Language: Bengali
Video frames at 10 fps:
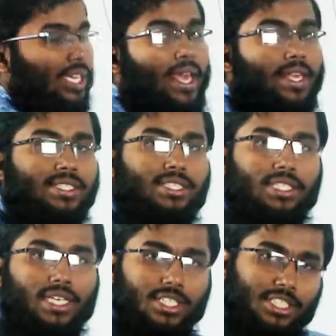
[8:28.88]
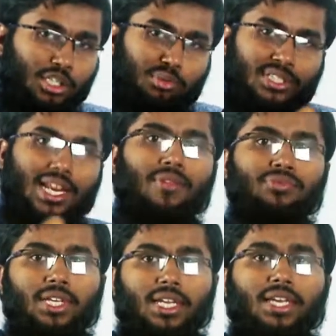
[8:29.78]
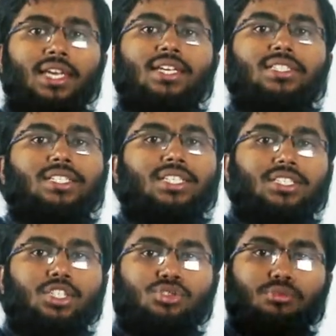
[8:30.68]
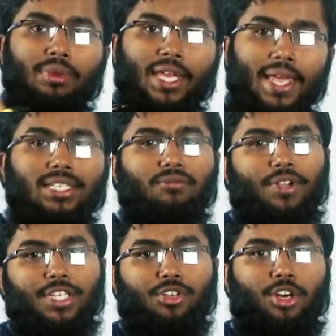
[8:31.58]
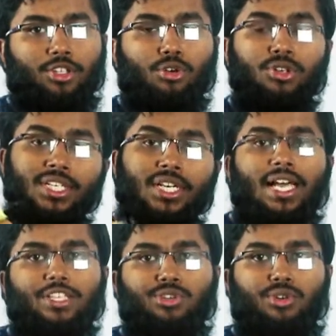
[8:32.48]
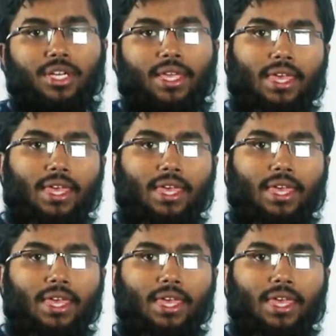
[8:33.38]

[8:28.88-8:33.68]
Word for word: কি যে জিনিসটাকে তুমি টান দিলে সেই জিনিসটা মানে অ্যাক্টিভেটেড হয় তখন সেটা কাজ করে